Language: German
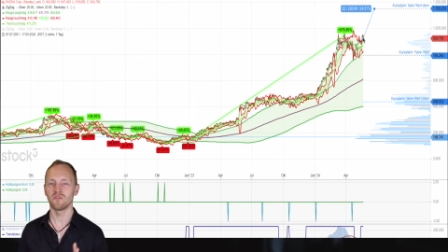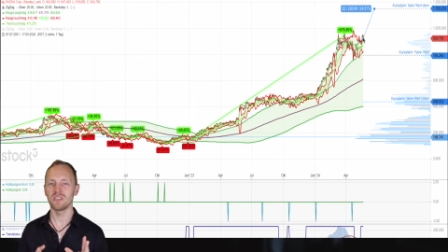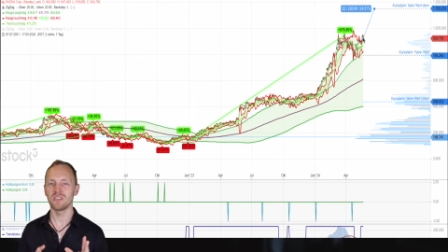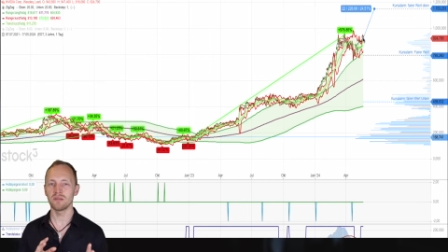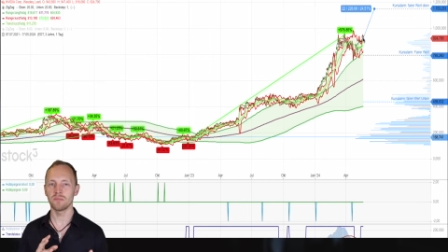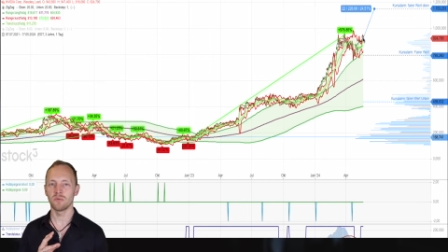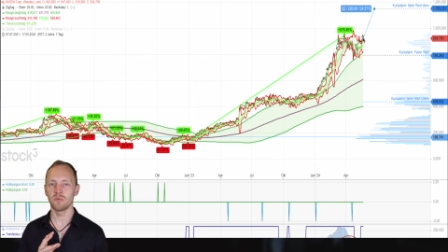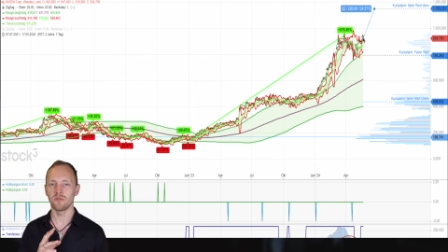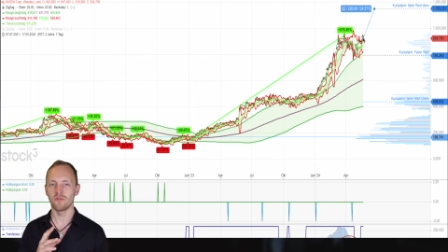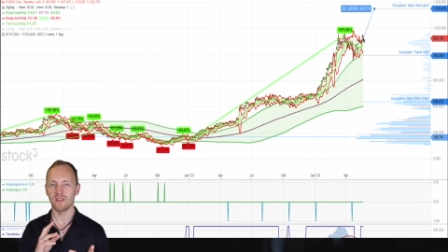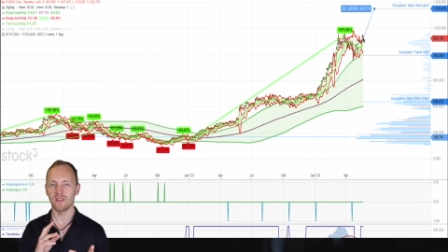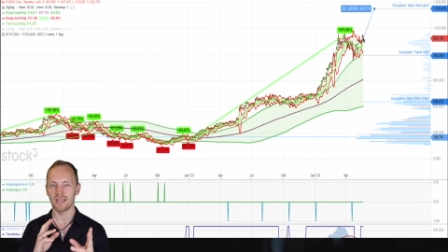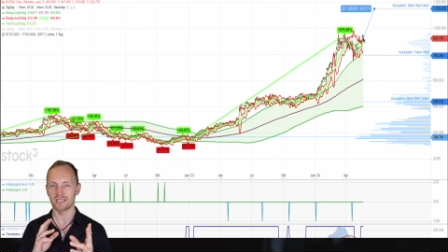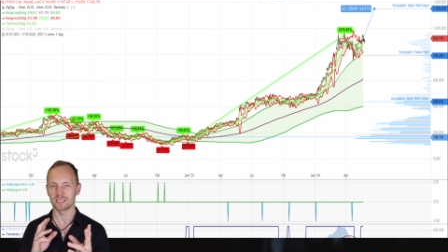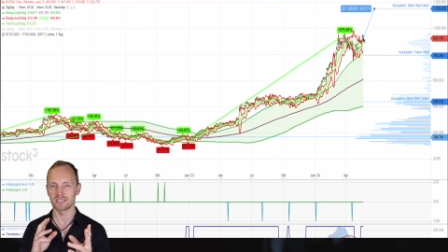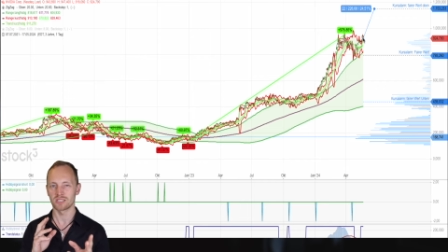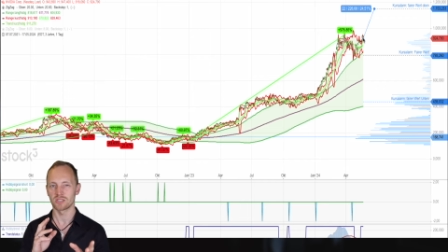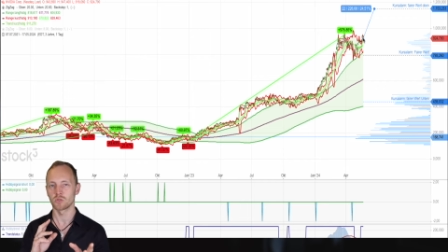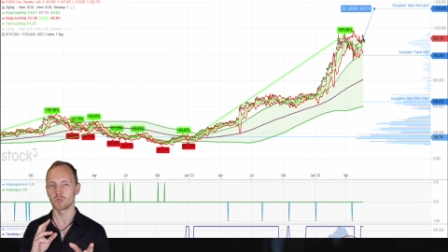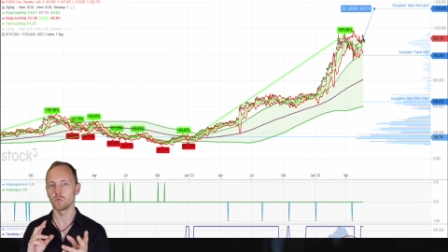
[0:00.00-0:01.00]
wie
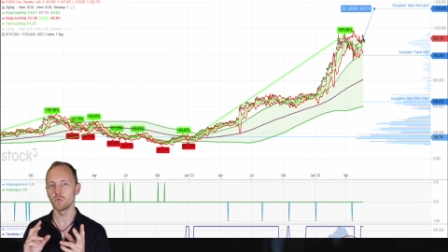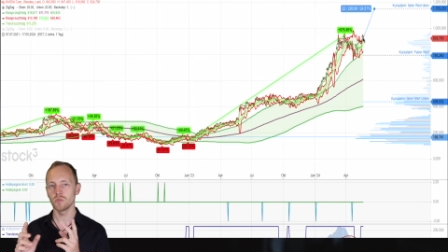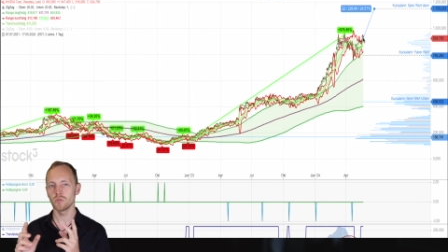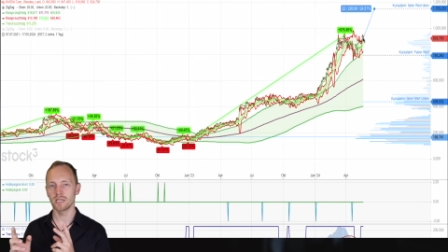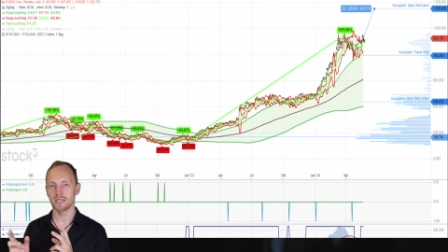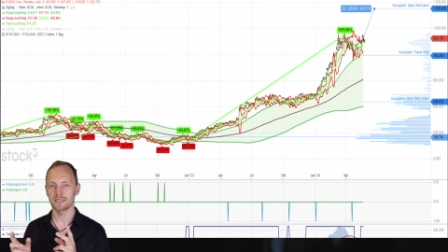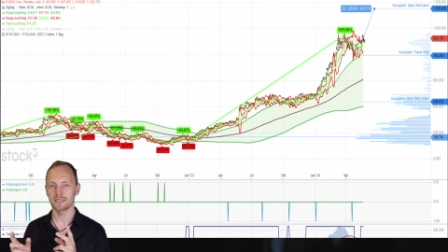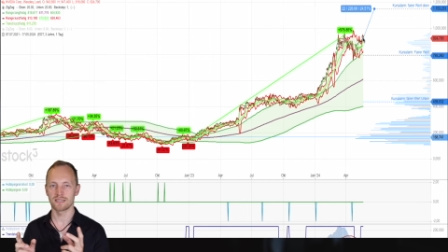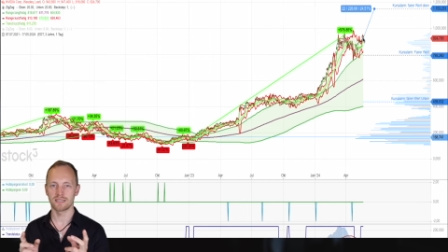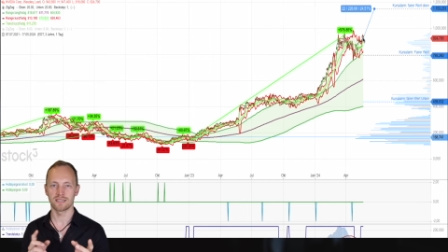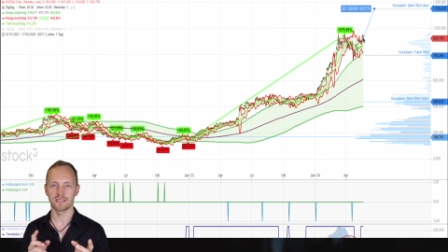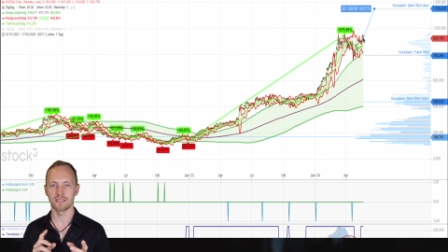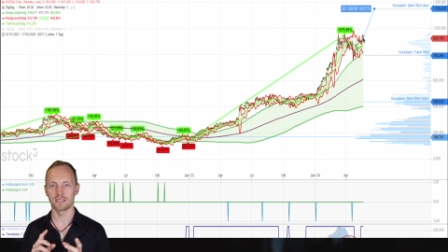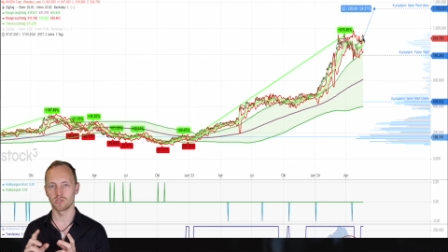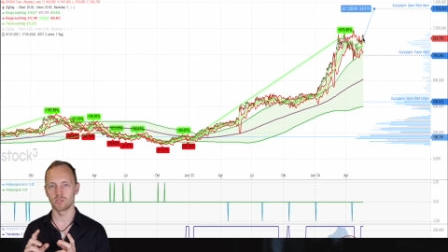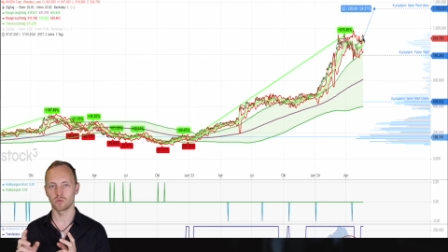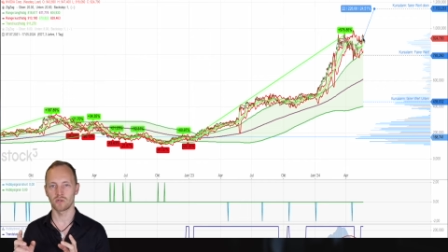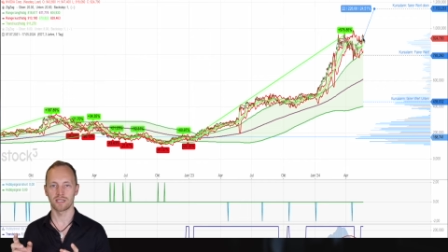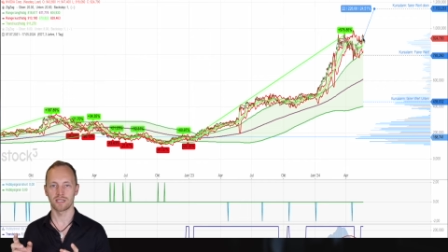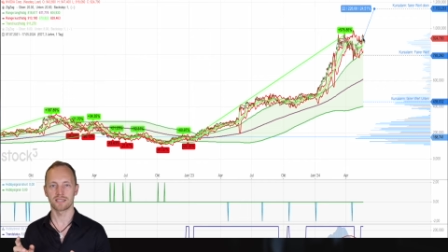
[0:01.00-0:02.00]
bewertest du jetzt die
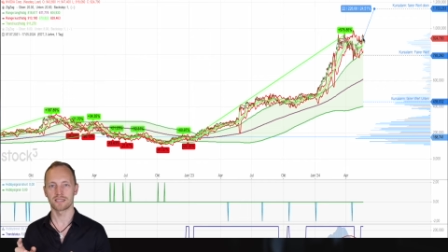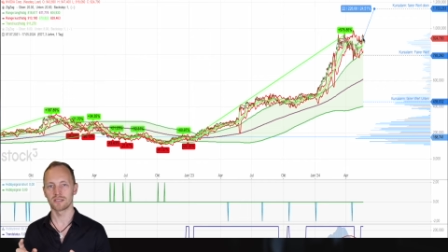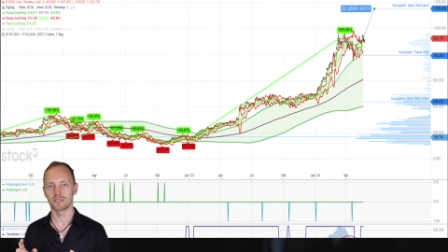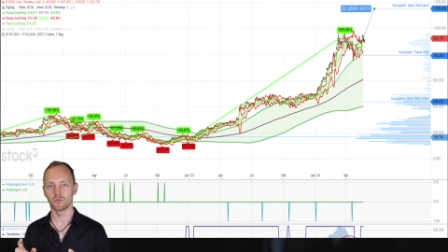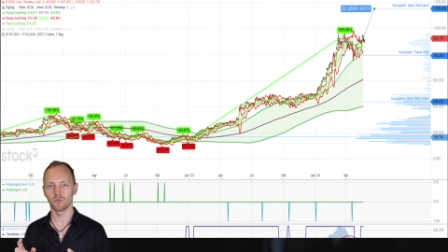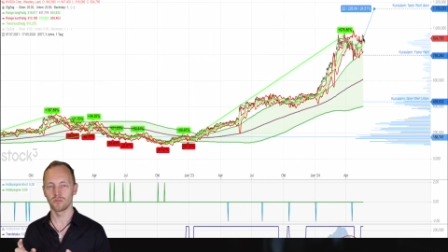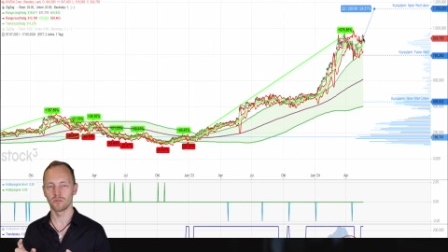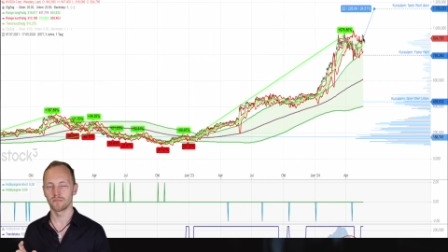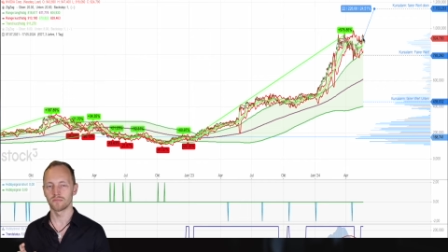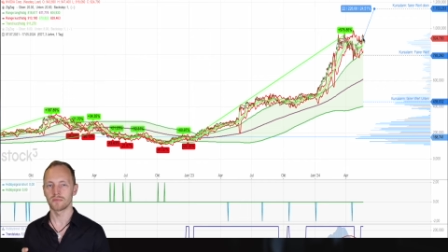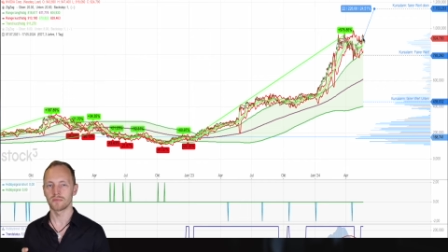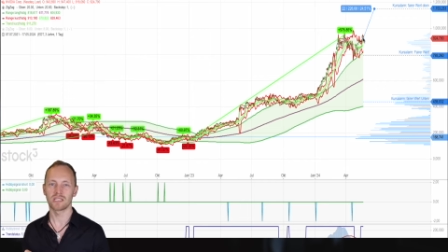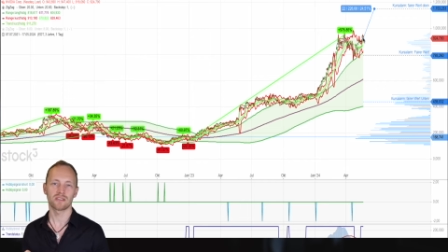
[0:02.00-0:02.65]
Situation?